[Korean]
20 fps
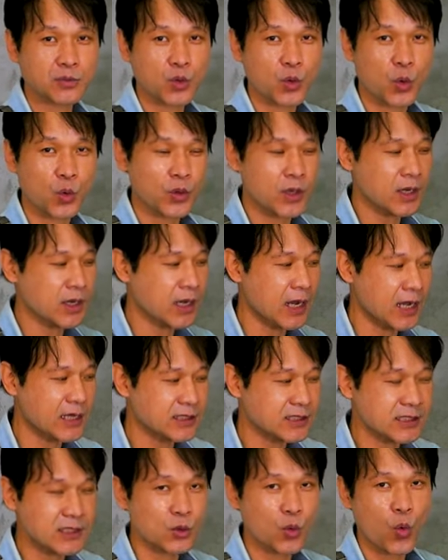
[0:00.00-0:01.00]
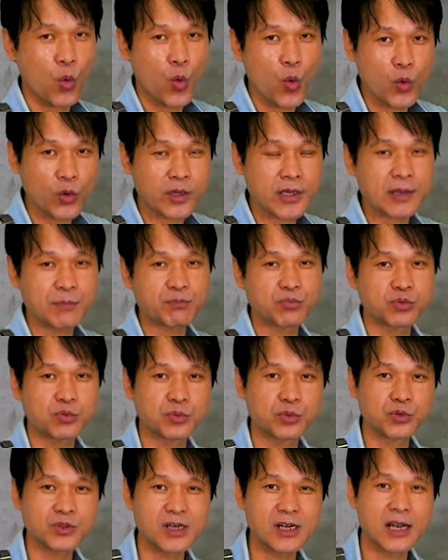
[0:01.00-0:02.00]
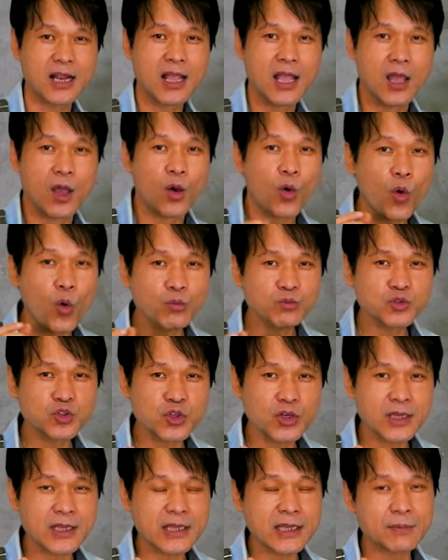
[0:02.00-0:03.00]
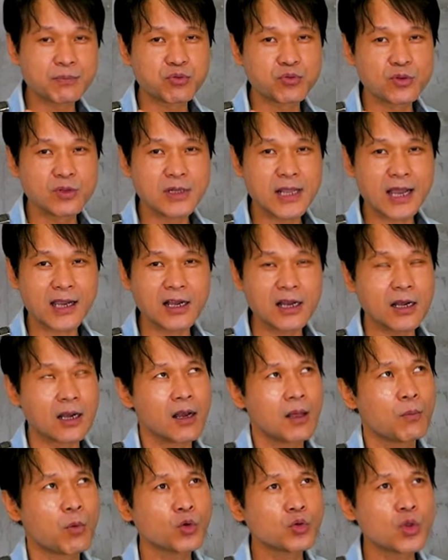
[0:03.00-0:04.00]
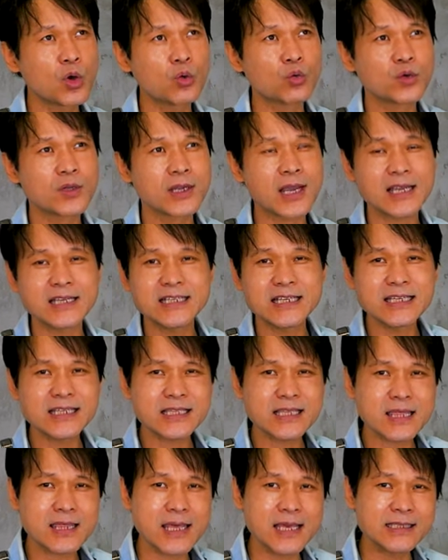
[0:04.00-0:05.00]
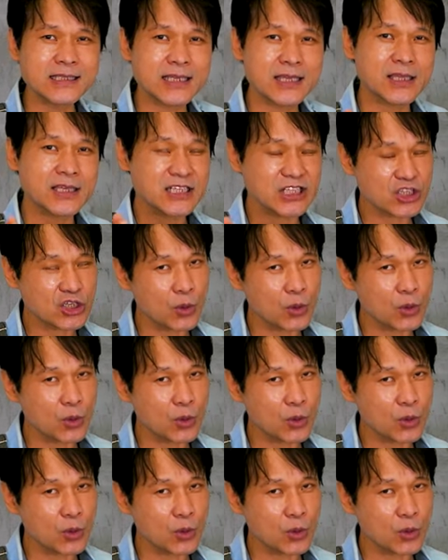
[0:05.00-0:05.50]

여기까지 여기 부분을 홈줄이기 분량을 보통 우리가 2cm에서